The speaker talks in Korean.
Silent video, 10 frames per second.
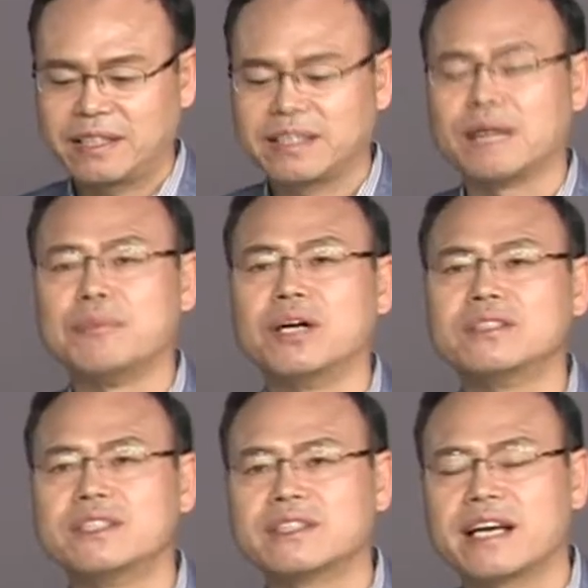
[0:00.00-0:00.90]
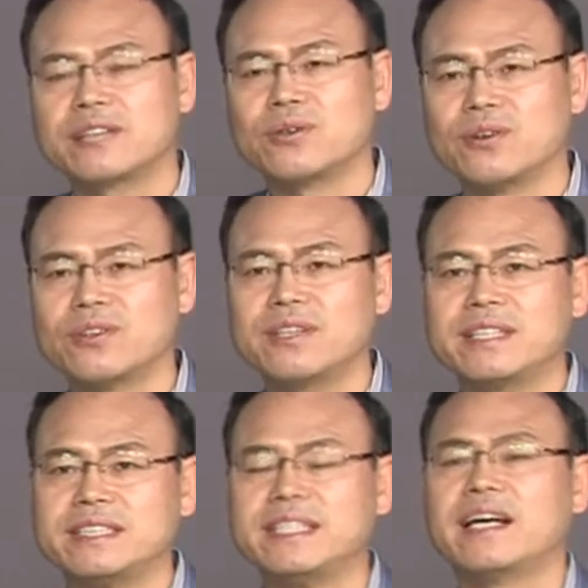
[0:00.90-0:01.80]
예, 명령을 해도
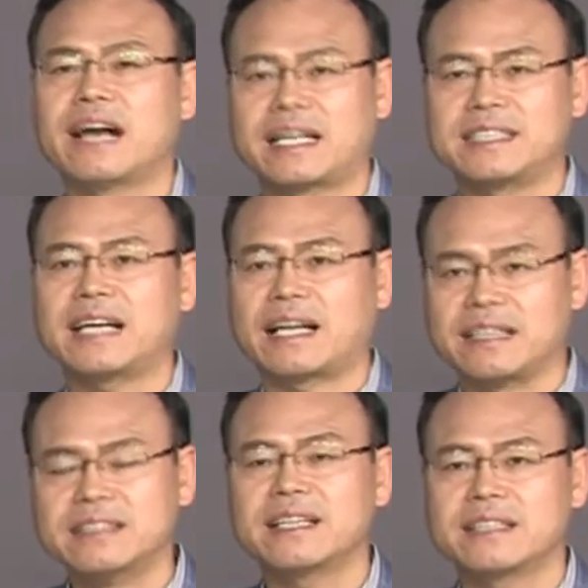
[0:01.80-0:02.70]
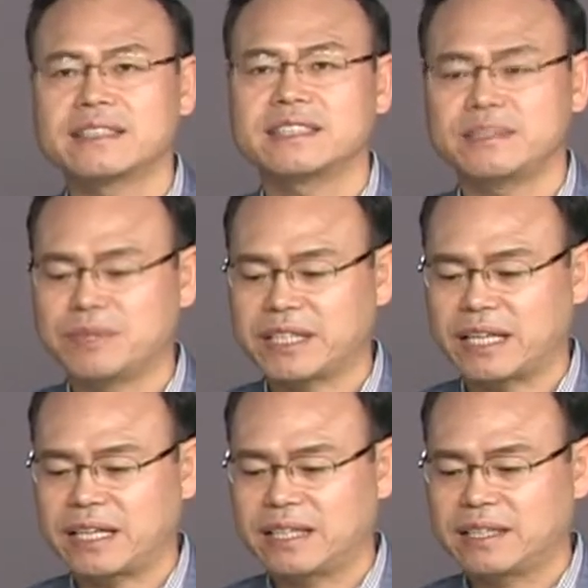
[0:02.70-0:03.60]
이행하지 않는다는 뜻입니다.